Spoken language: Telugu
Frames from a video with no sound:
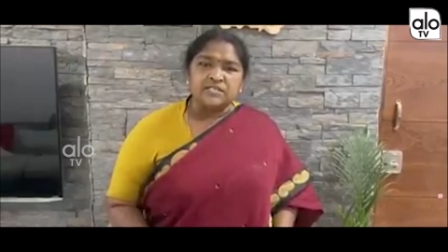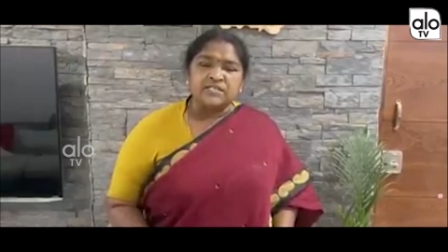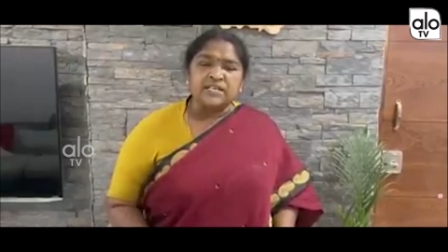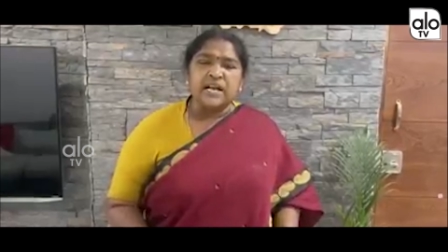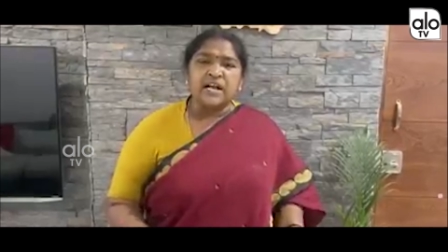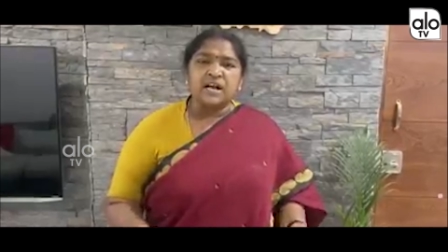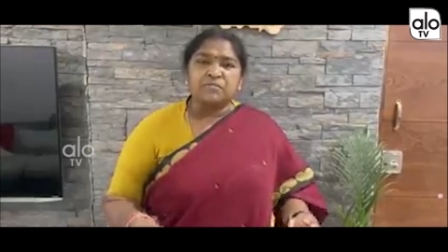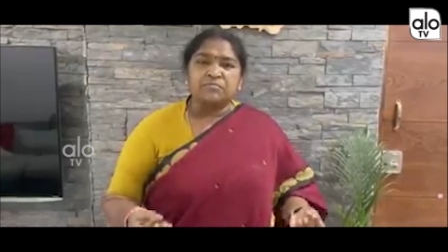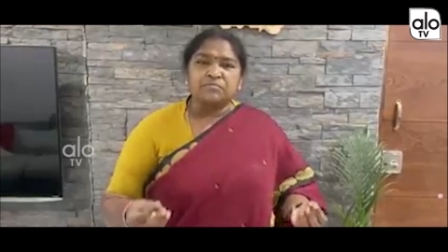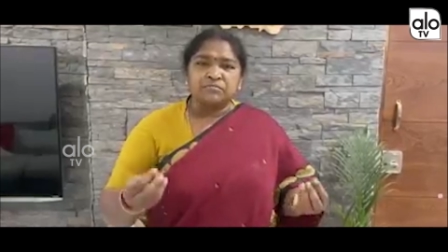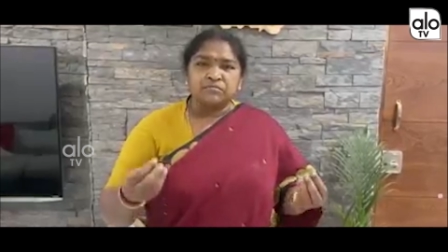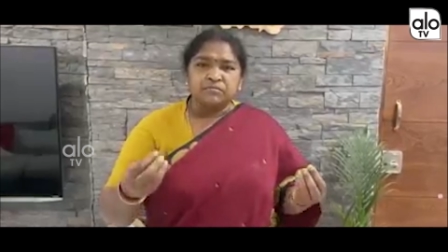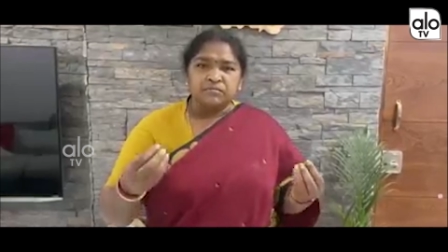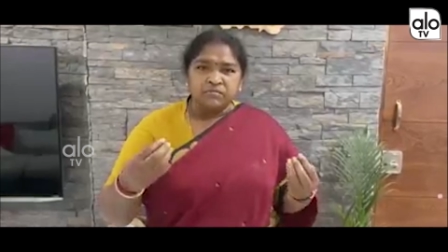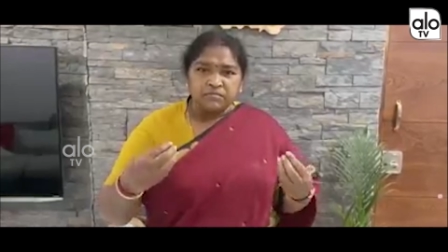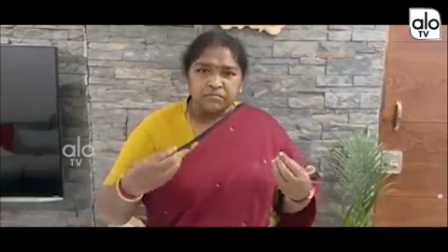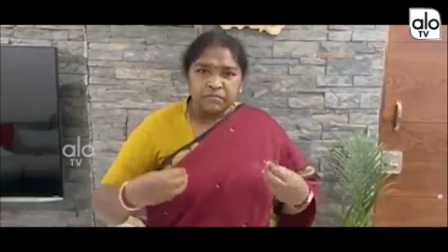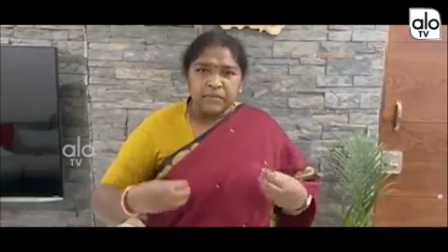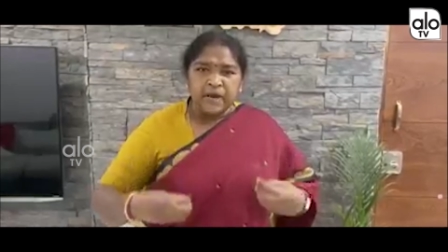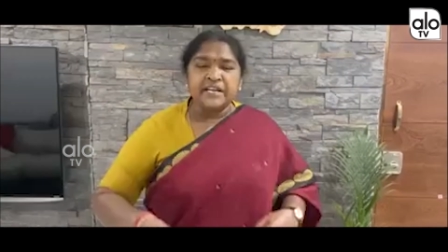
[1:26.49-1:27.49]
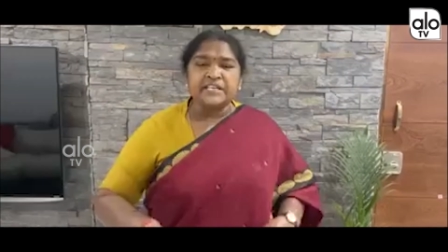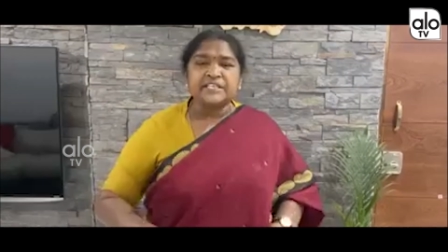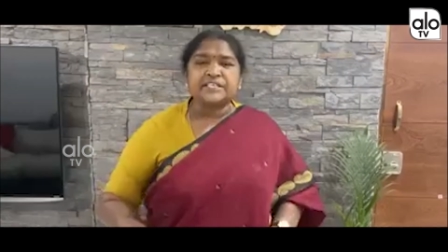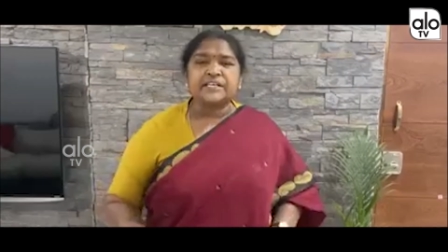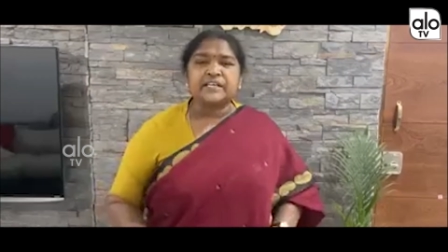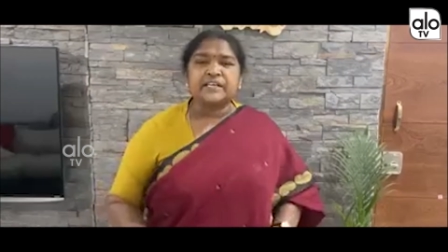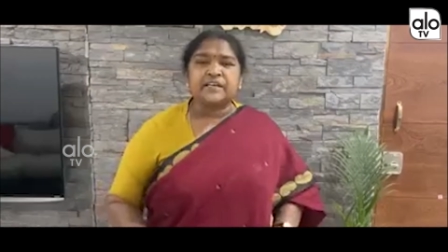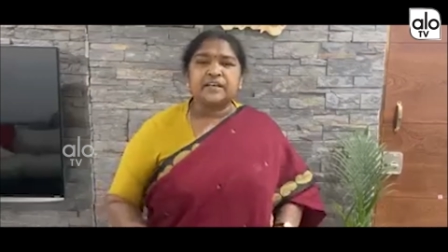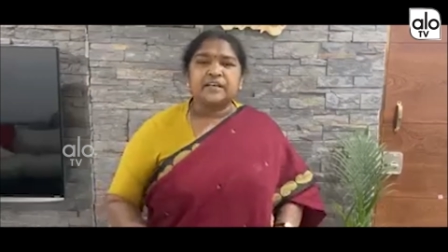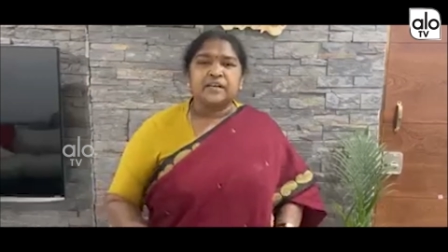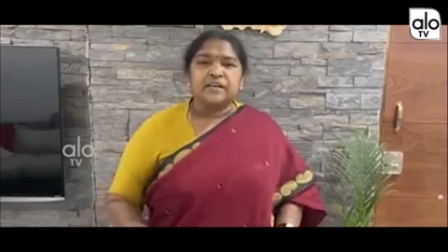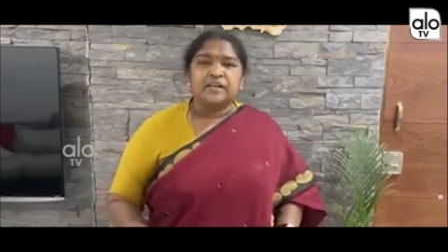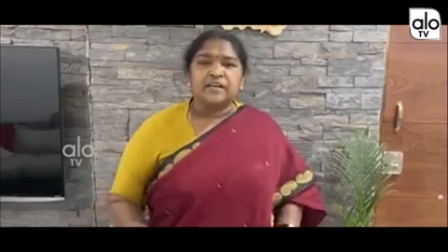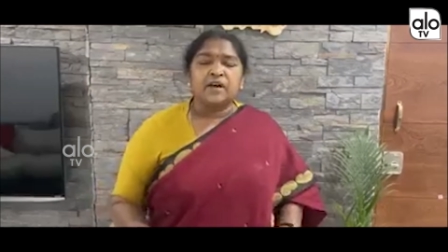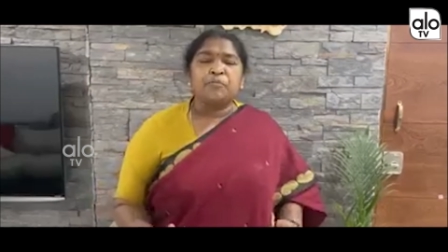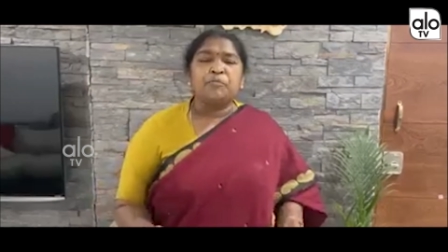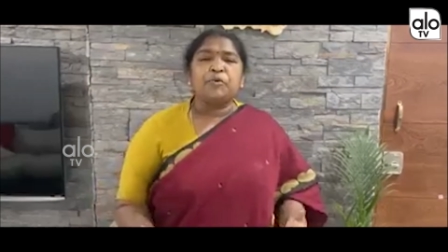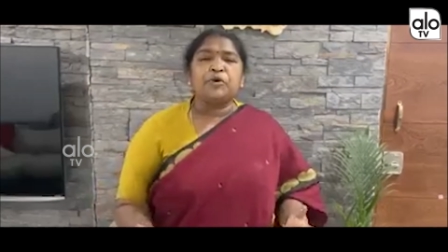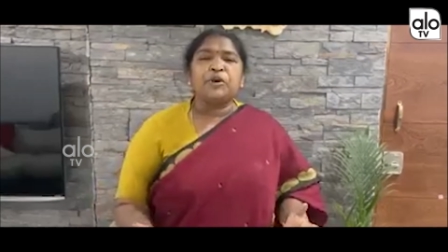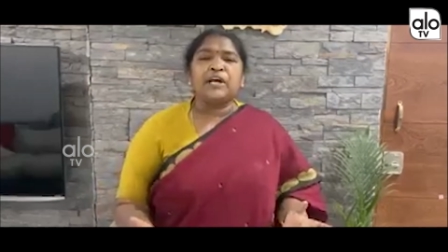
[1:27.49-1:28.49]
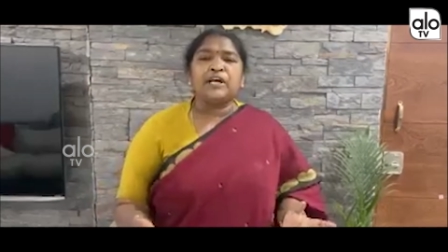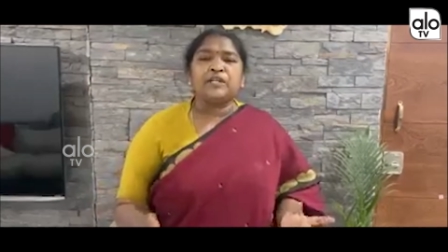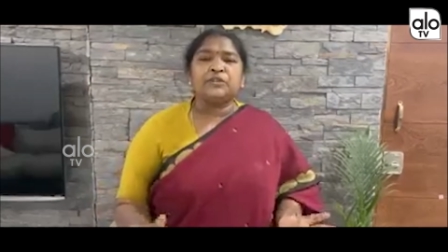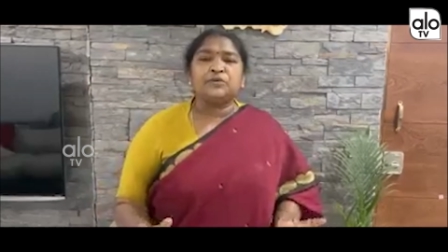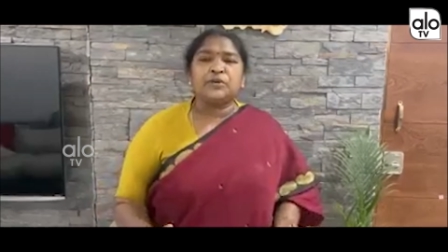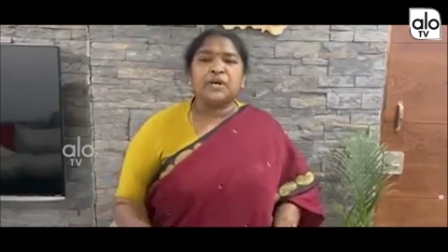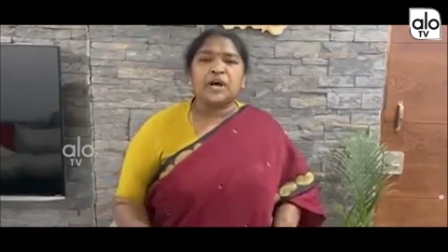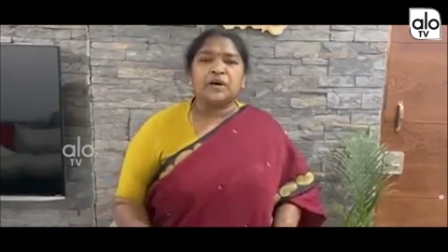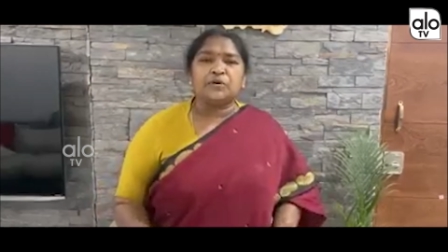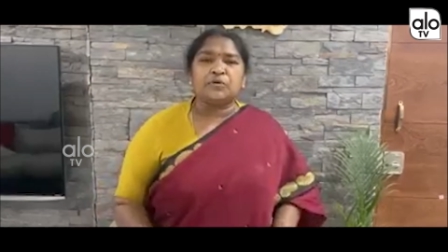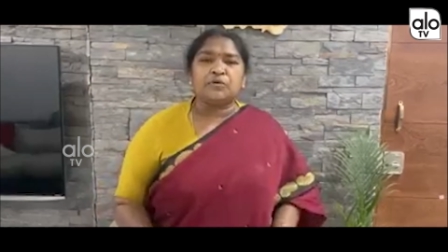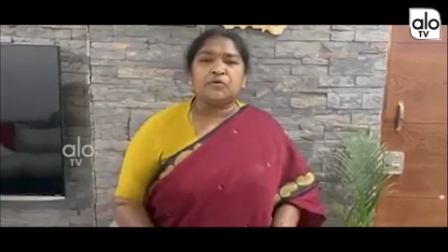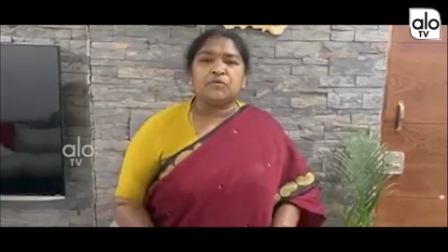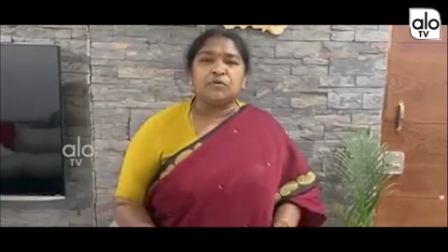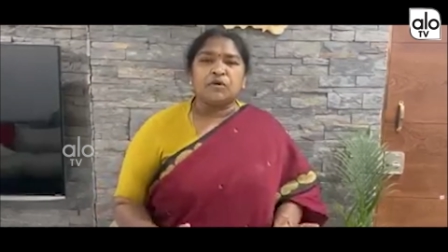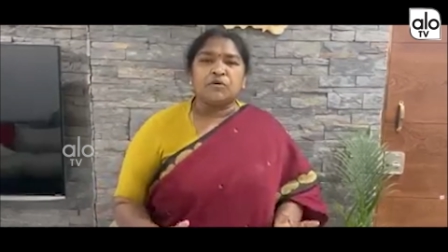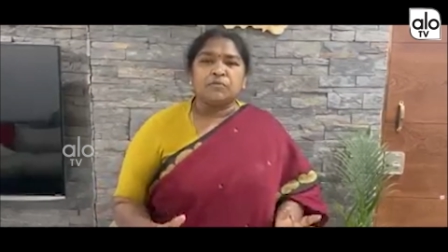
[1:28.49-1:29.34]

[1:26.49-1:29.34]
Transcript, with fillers: సగం మనిషి డబ్బు లేదు నాకు